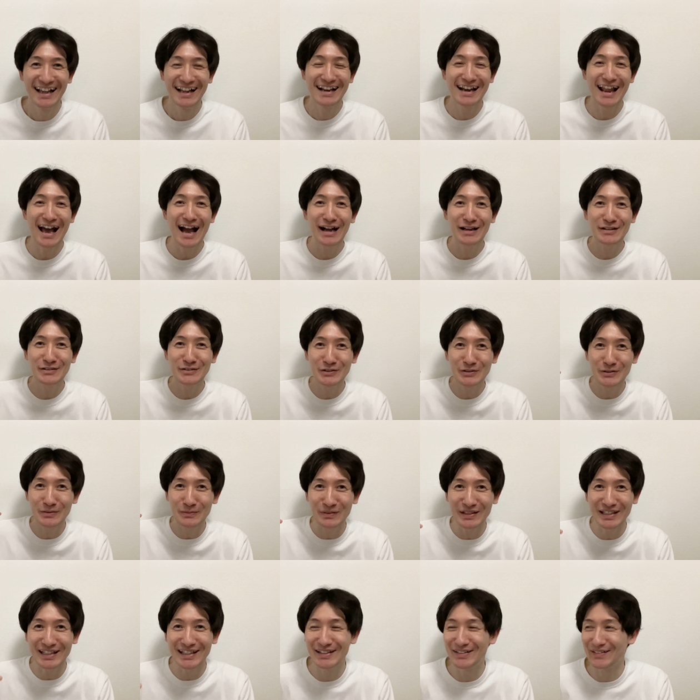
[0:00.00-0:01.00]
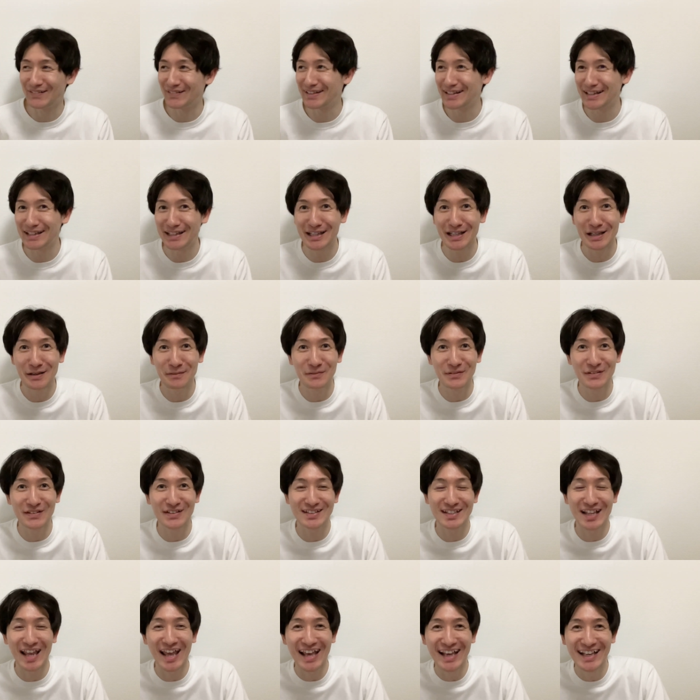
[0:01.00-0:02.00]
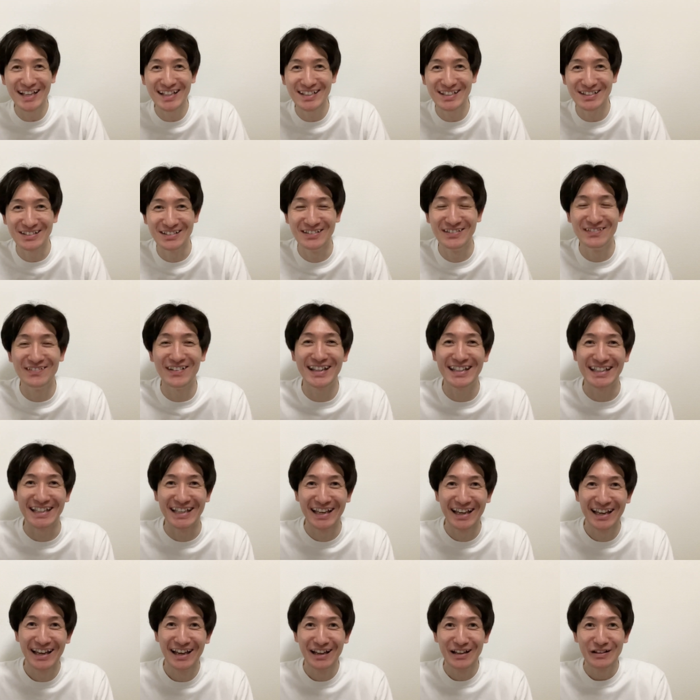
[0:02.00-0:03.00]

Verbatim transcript: ラグビーのチームの選手の上に